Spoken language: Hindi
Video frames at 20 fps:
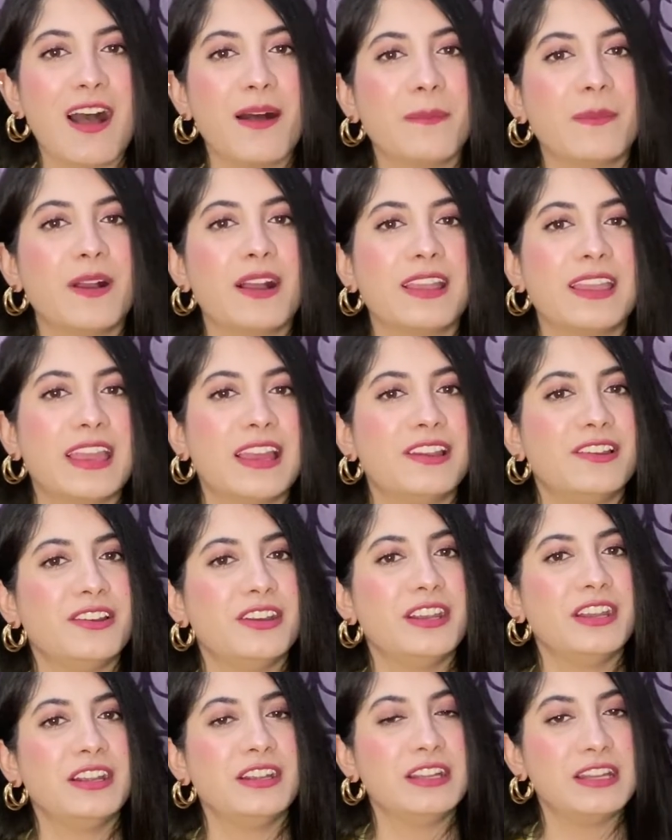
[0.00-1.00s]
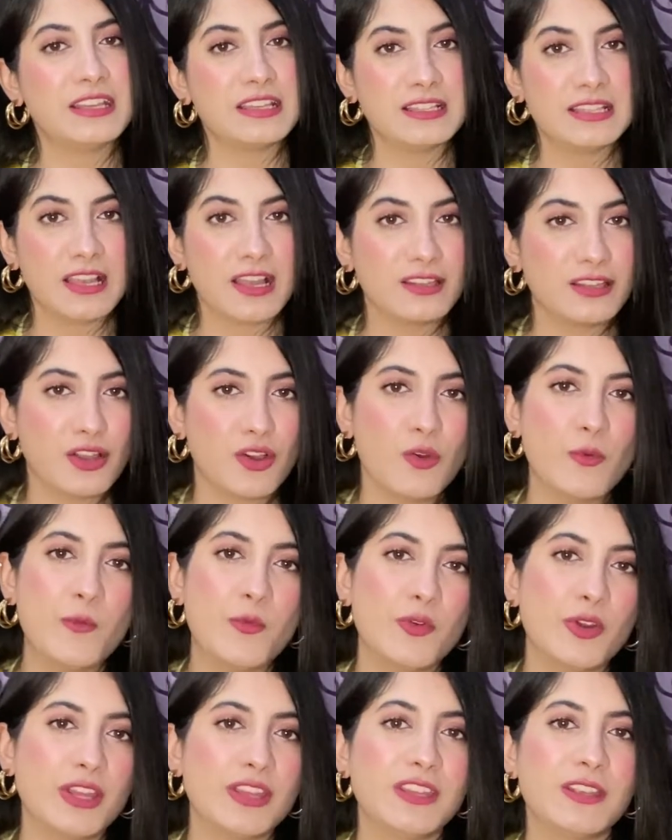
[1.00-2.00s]
आपका कैलोरी इनटेक ज़्यादा हो
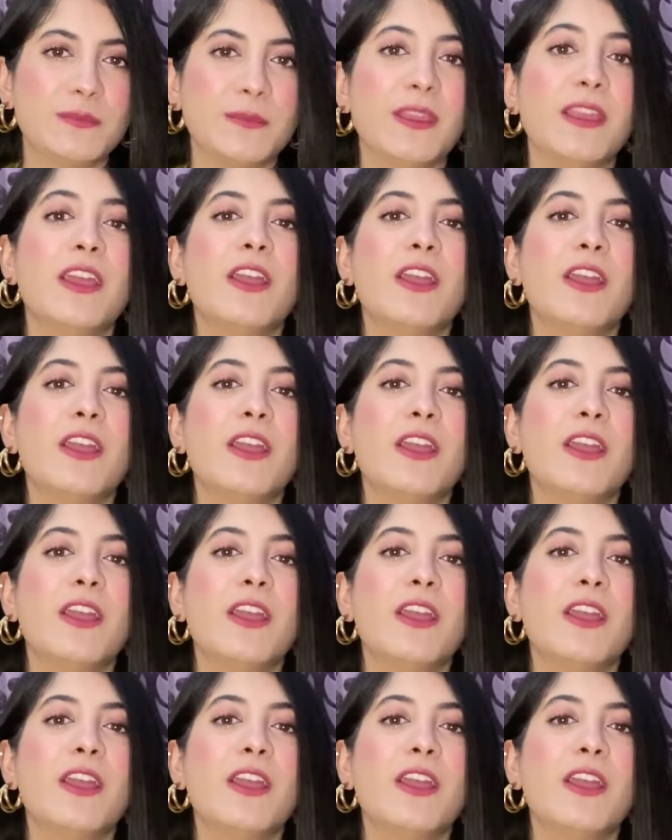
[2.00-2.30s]
पूरे दिन में